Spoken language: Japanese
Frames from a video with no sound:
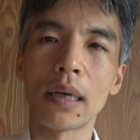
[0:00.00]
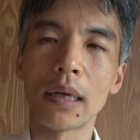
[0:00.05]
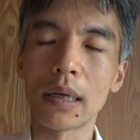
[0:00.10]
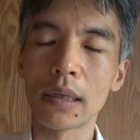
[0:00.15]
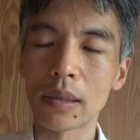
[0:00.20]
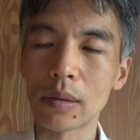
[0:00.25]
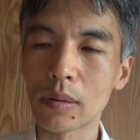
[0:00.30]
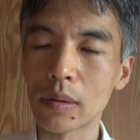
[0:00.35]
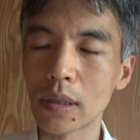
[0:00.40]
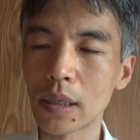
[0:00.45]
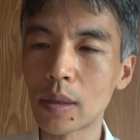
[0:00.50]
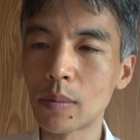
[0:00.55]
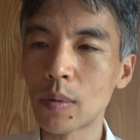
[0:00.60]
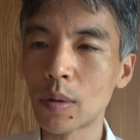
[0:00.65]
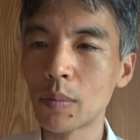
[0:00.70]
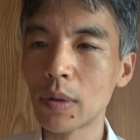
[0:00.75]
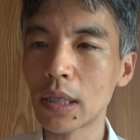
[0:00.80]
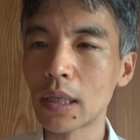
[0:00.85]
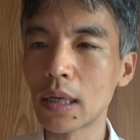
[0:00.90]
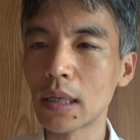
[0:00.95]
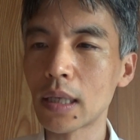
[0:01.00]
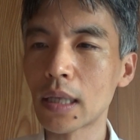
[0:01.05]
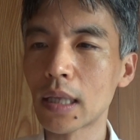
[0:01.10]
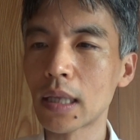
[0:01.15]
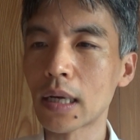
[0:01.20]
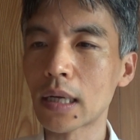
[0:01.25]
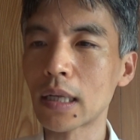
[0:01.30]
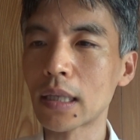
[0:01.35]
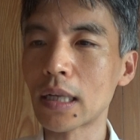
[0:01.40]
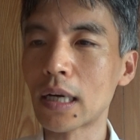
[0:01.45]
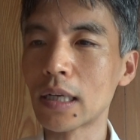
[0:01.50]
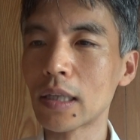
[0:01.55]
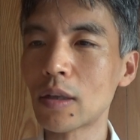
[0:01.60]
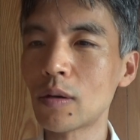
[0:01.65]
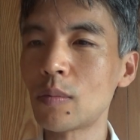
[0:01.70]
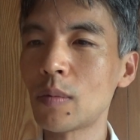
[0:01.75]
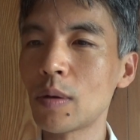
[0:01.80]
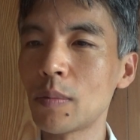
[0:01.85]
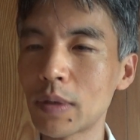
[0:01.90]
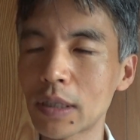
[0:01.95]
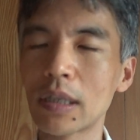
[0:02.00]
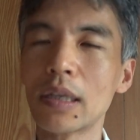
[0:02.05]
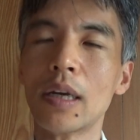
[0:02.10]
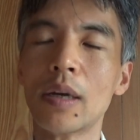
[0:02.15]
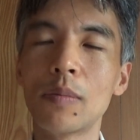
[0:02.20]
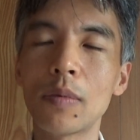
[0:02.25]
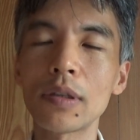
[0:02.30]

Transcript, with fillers: えー、そちらも見ていただきたいと思います。